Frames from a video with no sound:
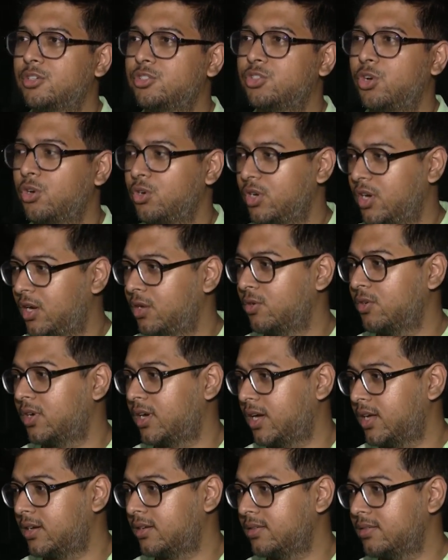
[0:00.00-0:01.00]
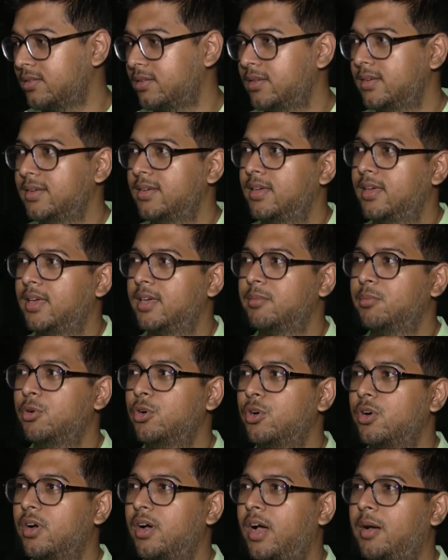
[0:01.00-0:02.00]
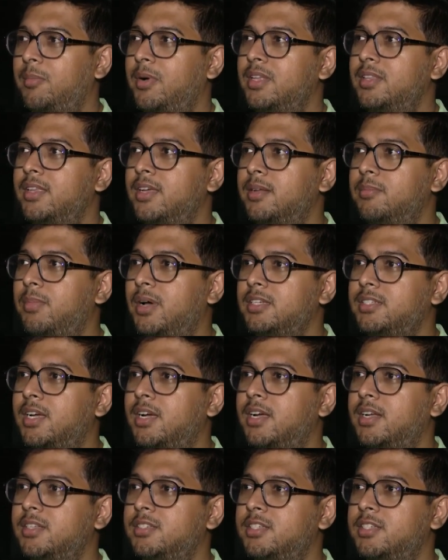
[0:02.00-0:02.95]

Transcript: স্বর্ণালঙ্কার এবং আমাদের বাসায়